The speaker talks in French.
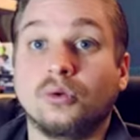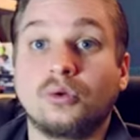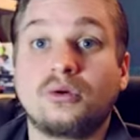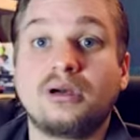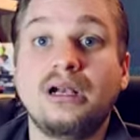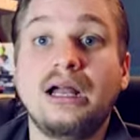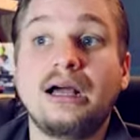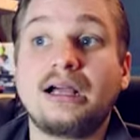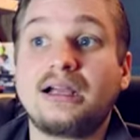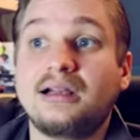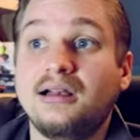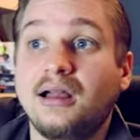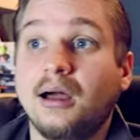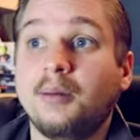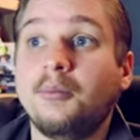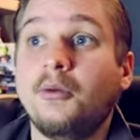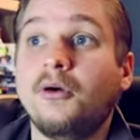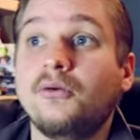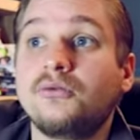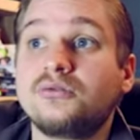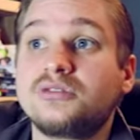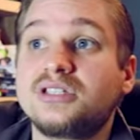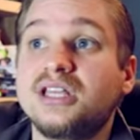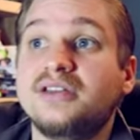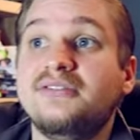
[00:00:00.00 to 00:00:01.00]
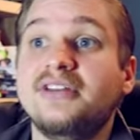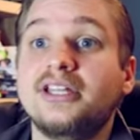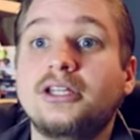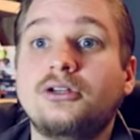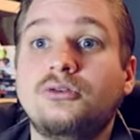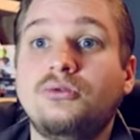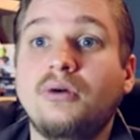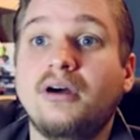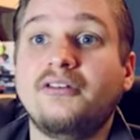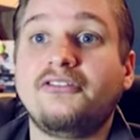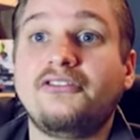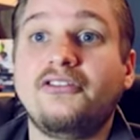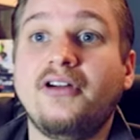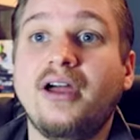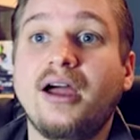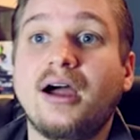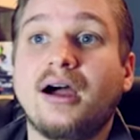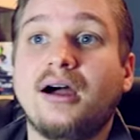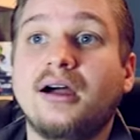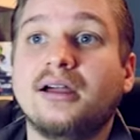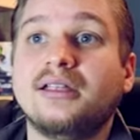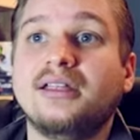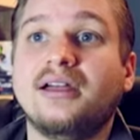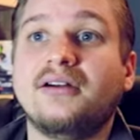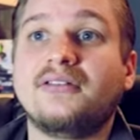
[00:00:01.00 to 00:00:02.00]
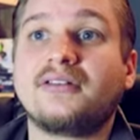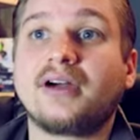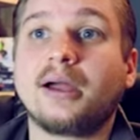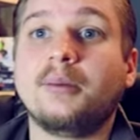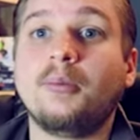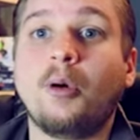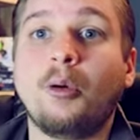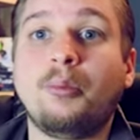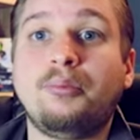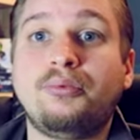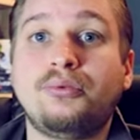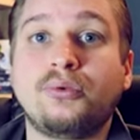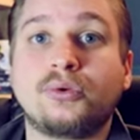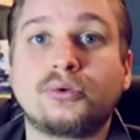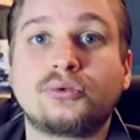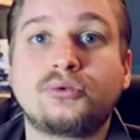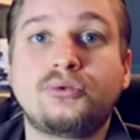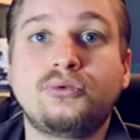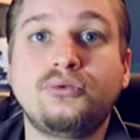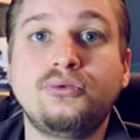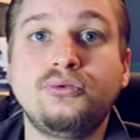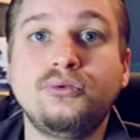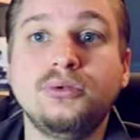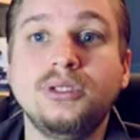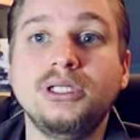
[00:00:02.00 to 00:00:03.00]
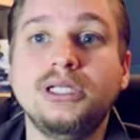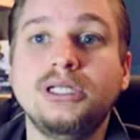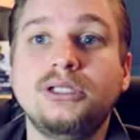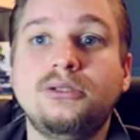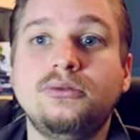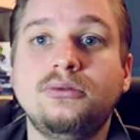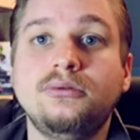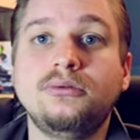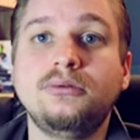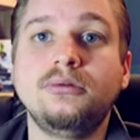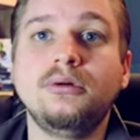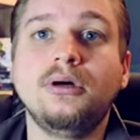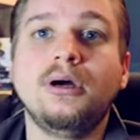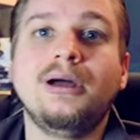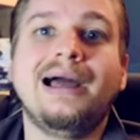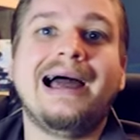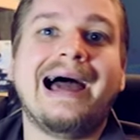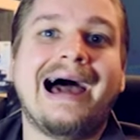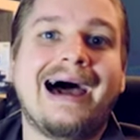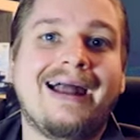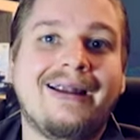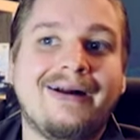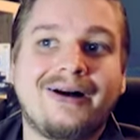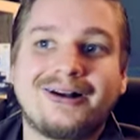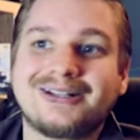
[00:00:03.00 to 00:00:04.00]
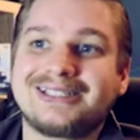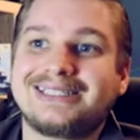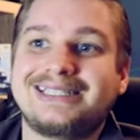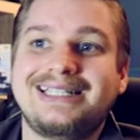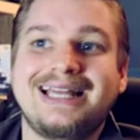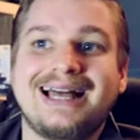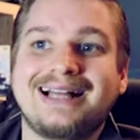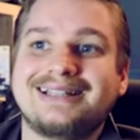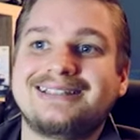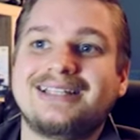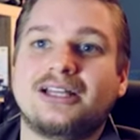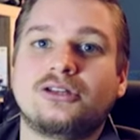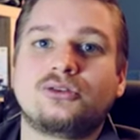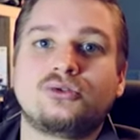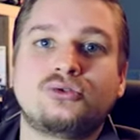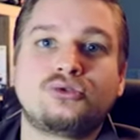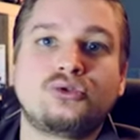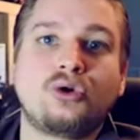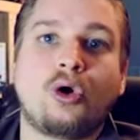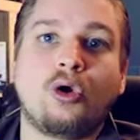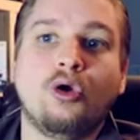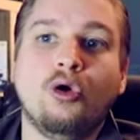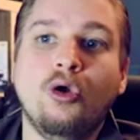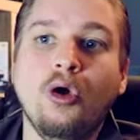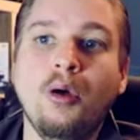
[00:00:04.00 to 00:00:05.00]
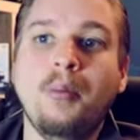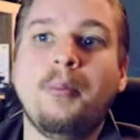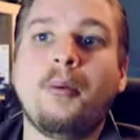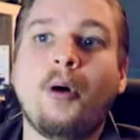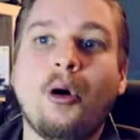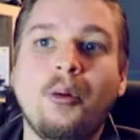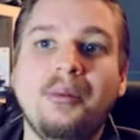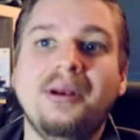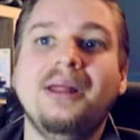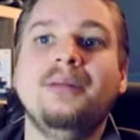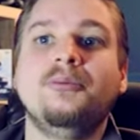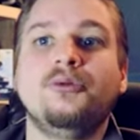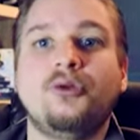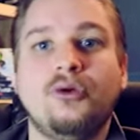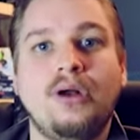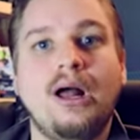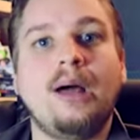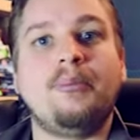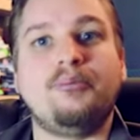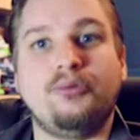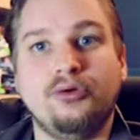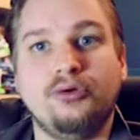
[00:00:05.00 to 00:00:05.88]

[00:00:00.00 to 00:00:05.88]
Donc là, clairement, vous avez de quoi faire, hein. il y a vraiment pour tous les goûts. Alors certes, il y a toujours le problème de la